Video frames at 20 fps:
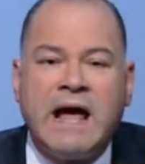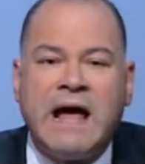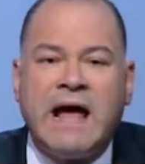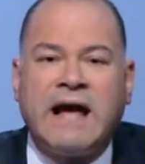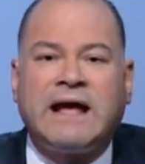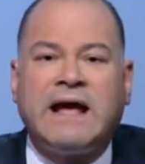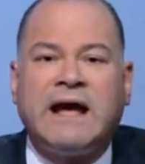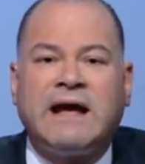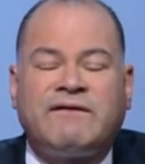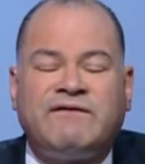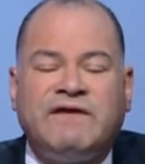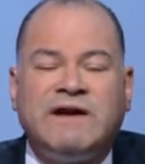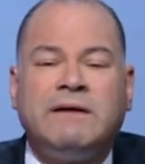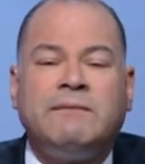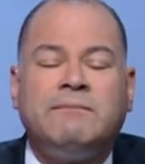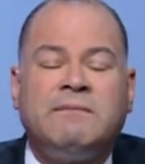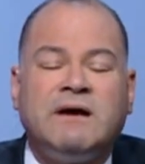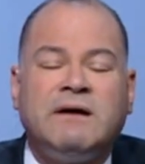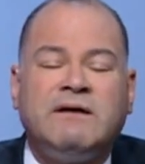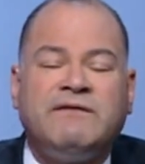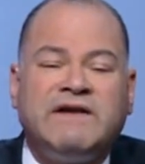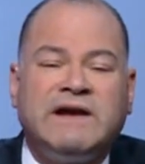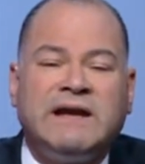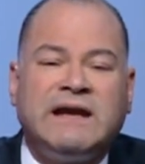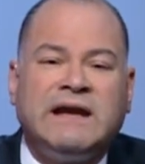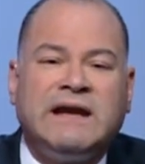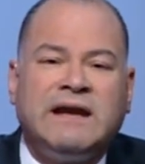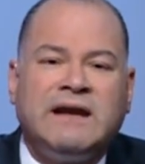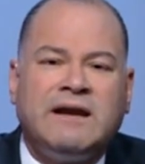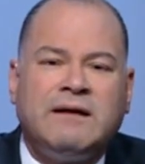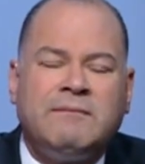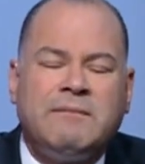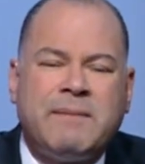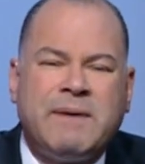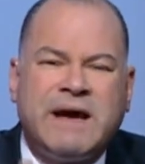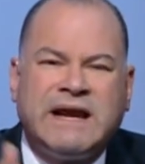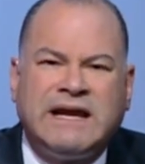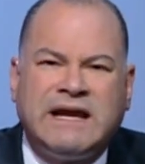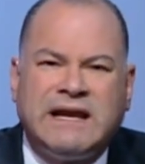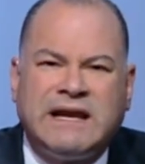اجي في في
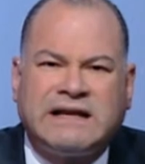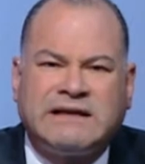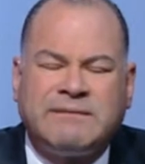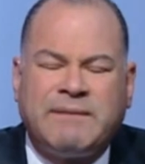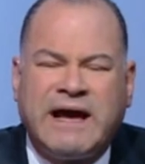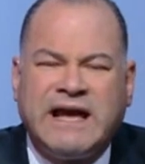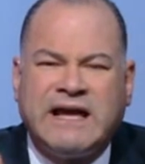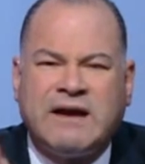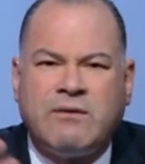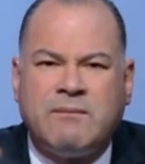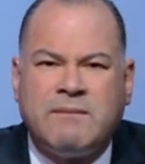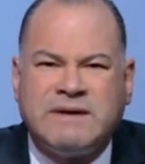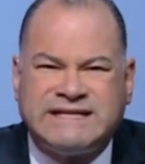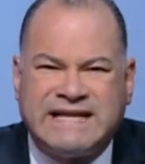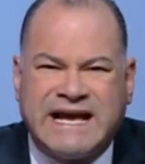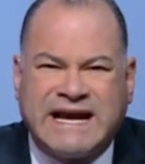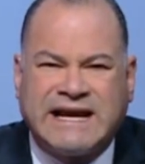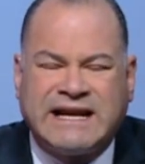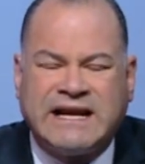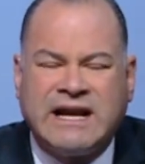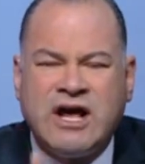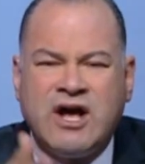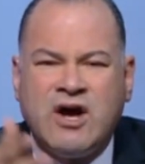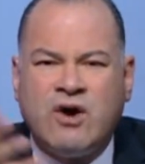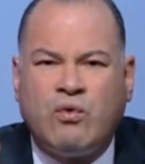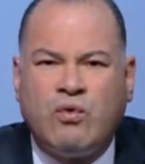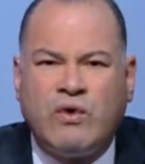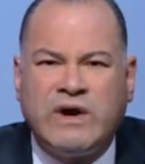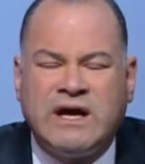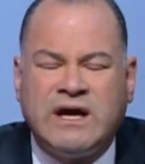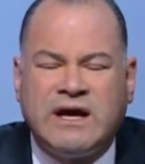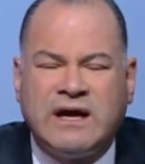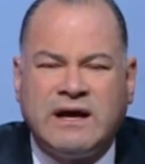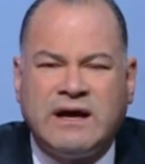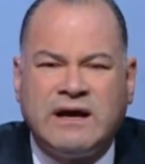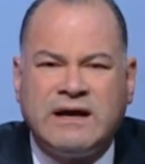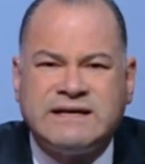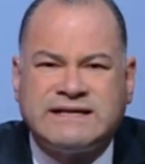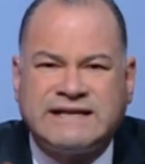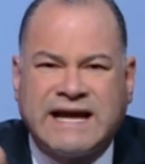المباني الاجتماعيه والمساكن
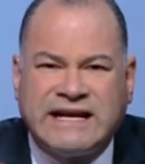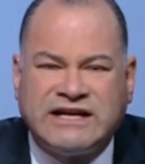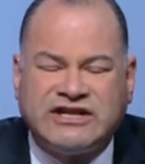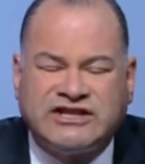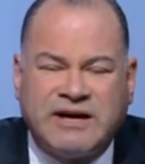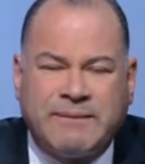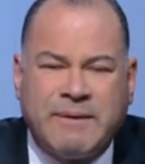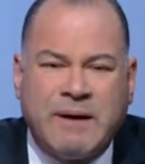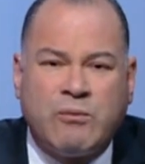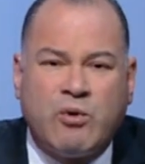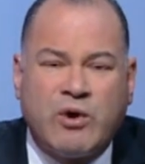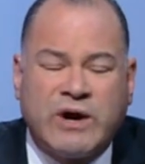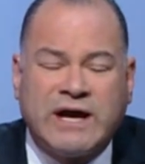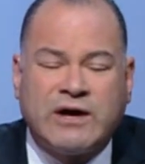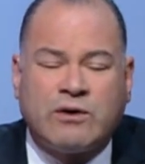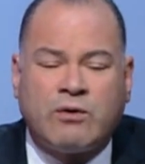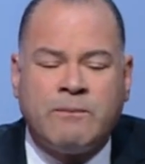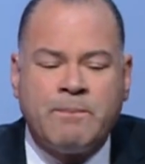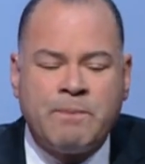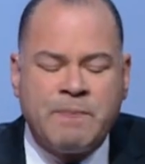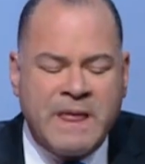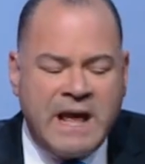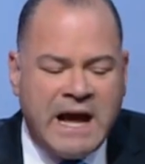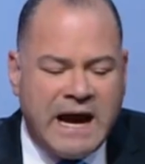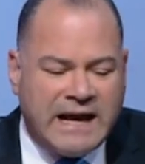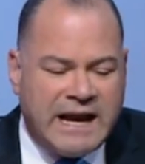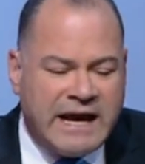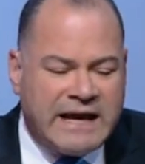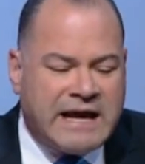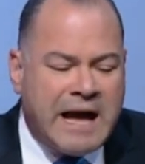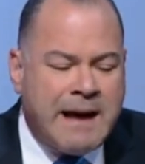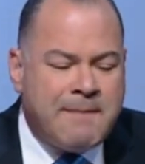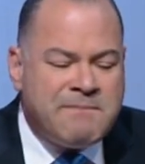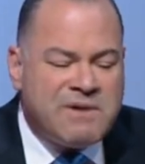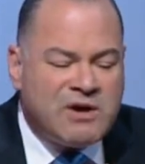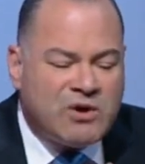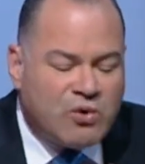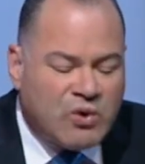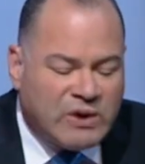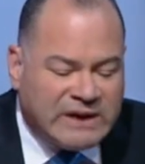واسكان الشباب وغيره الاقي كم
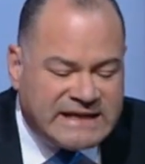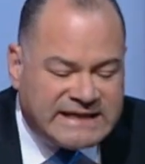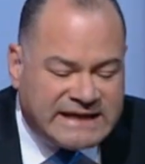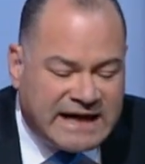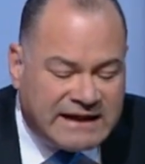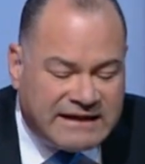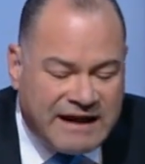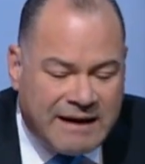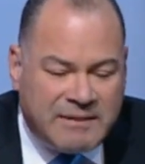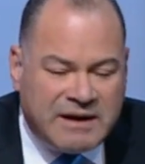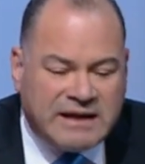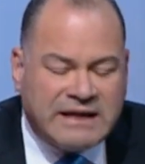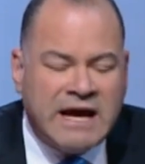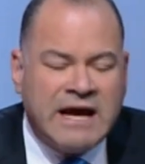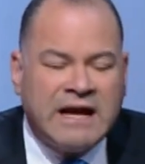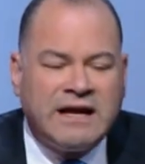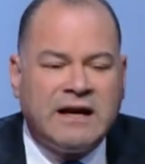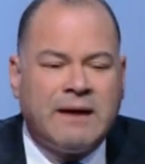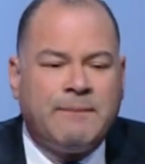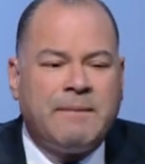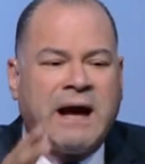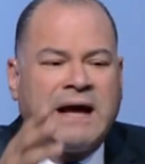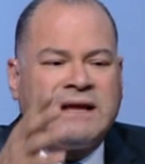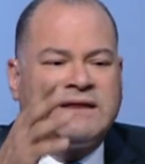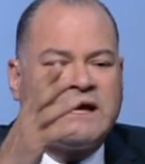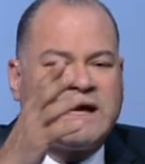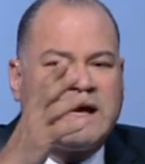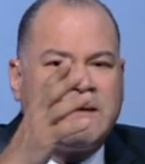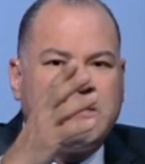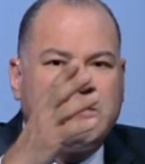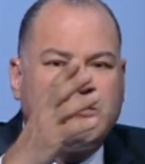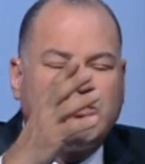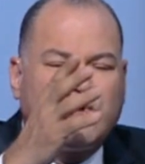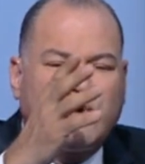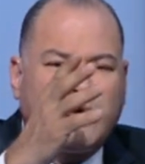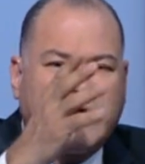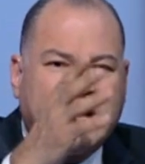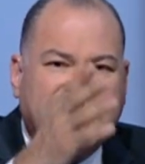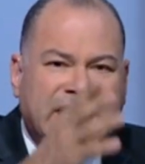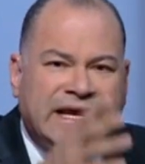مليون وحده سكنيه اتعملت لما قعدنا نجيب
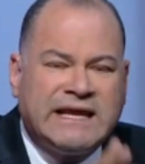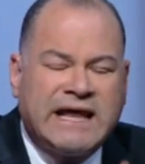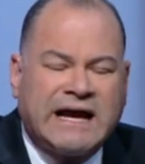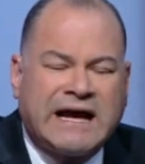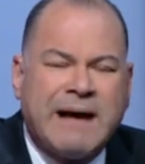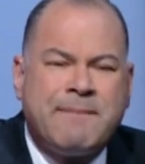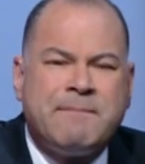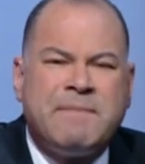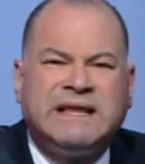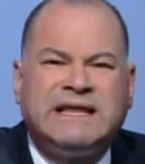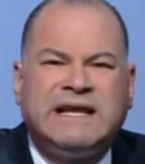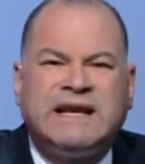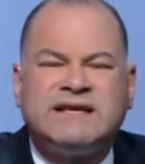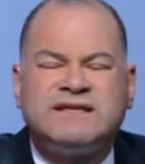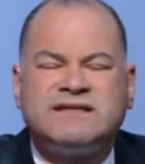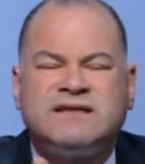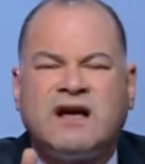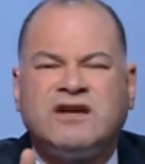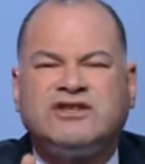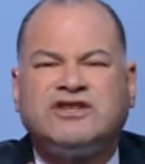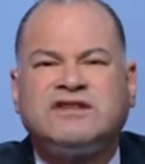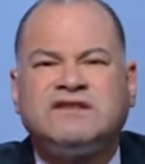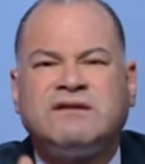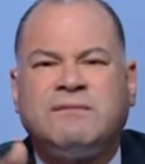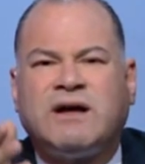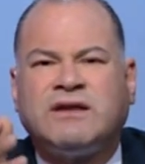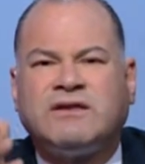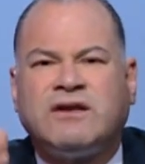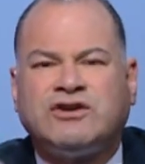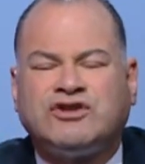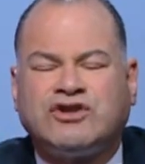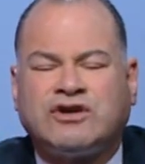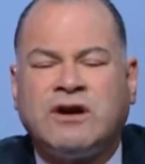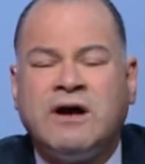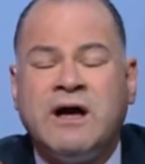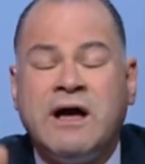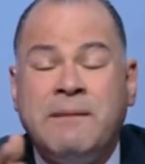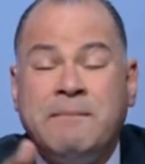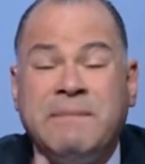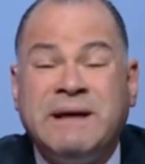المدن الجديده كم مدينه 16 17
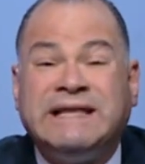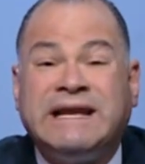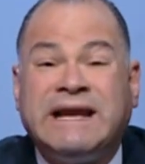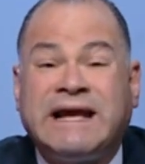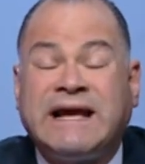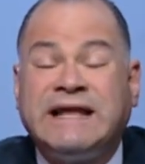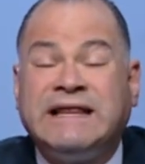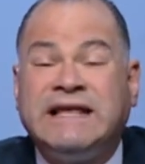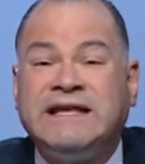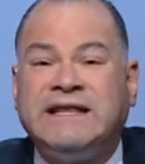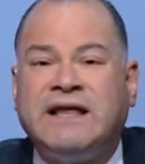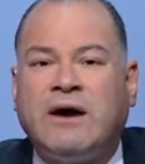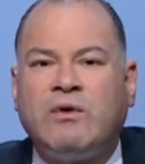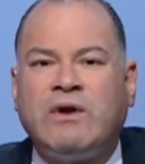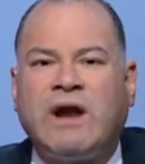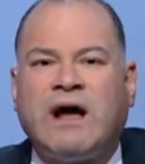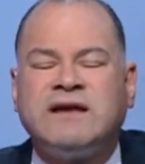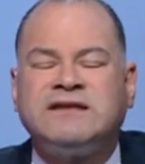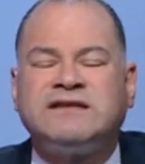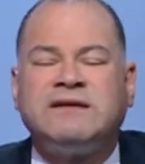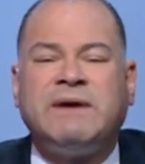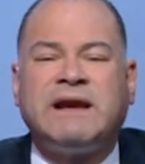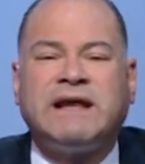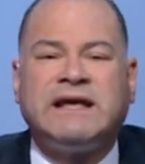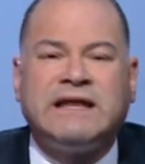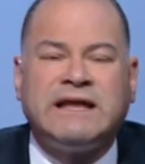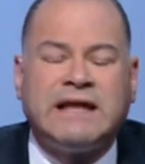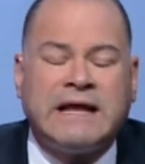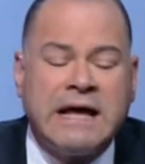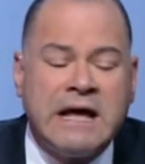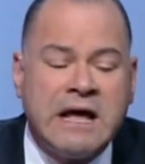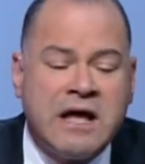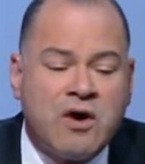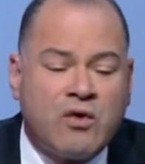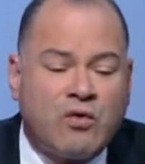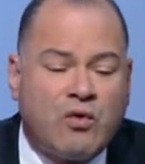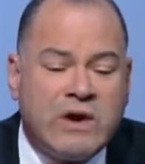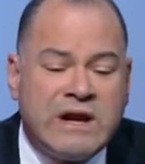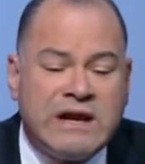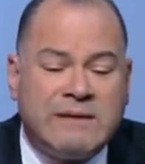مدينه جديده والعاصمه الجديده
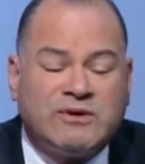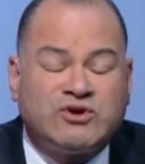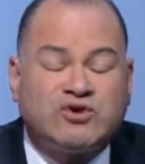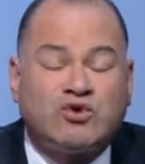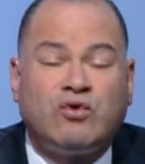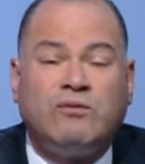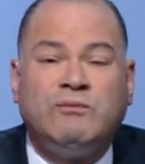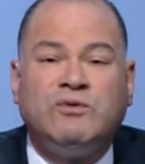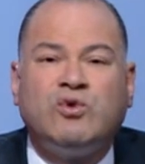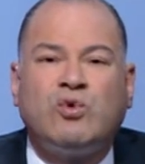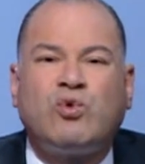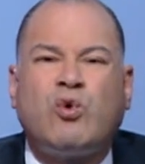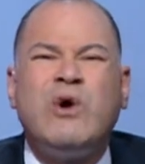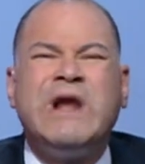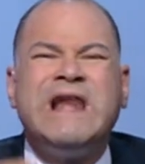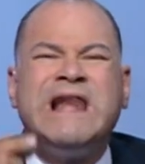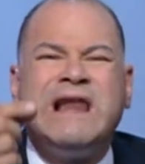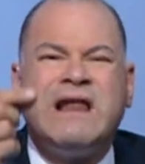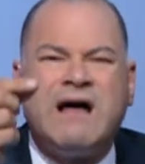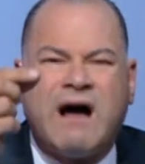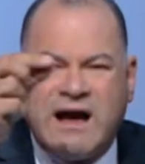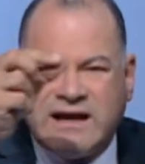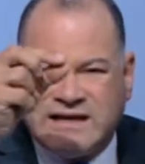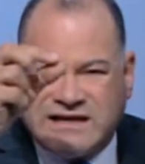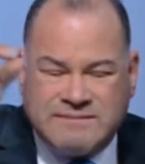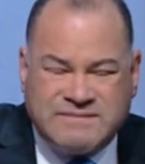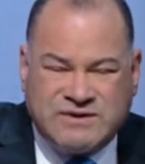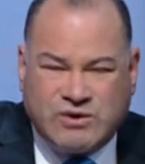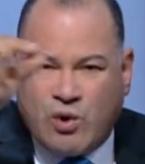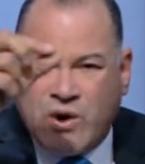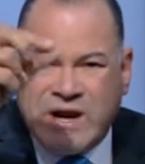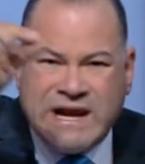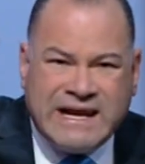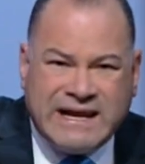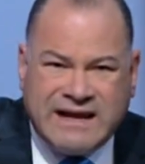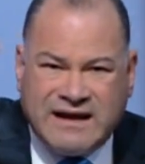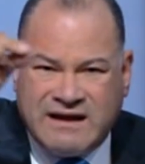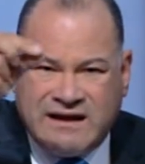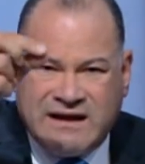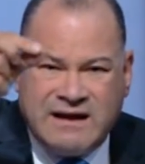كل مشروع من كل ايتمز
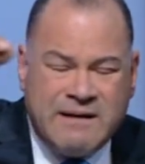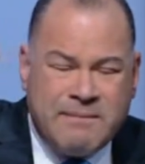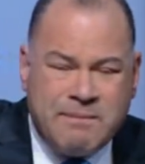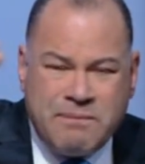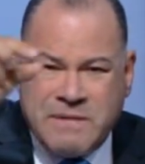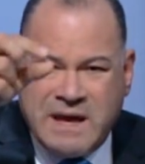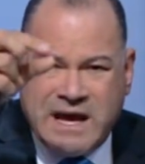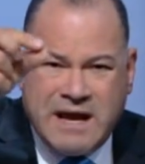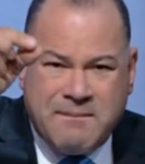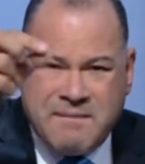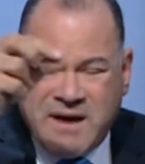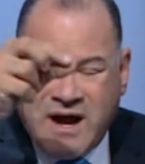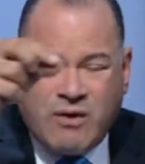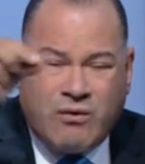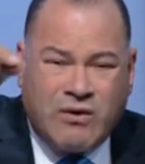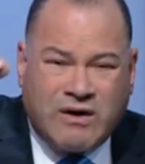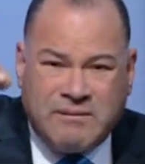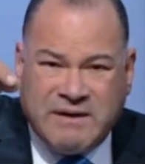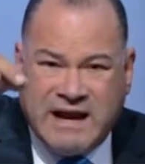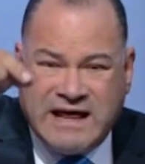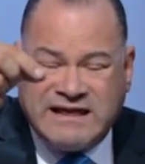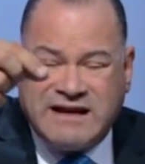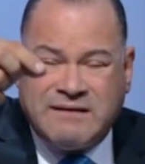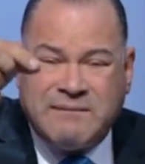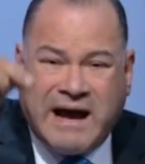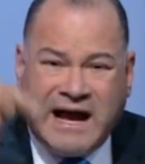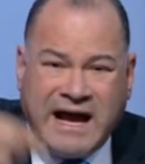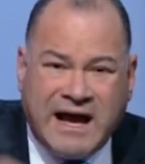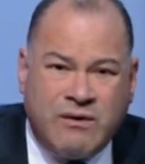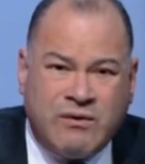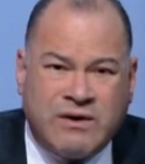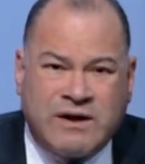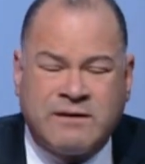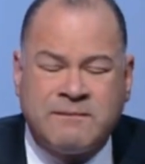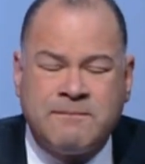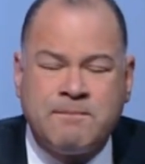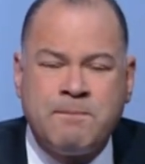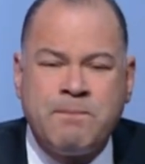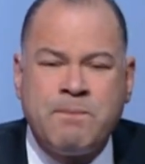كل محور من هذه المحاور